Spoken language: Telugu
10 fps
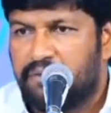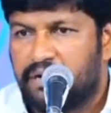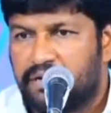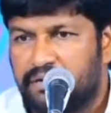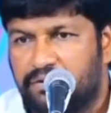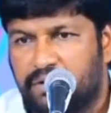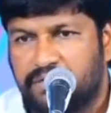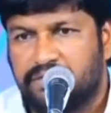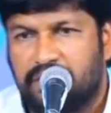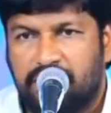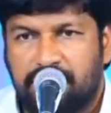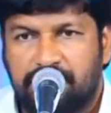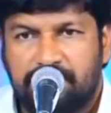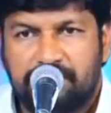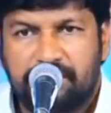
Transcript: మాకే గుండె జాలలేదు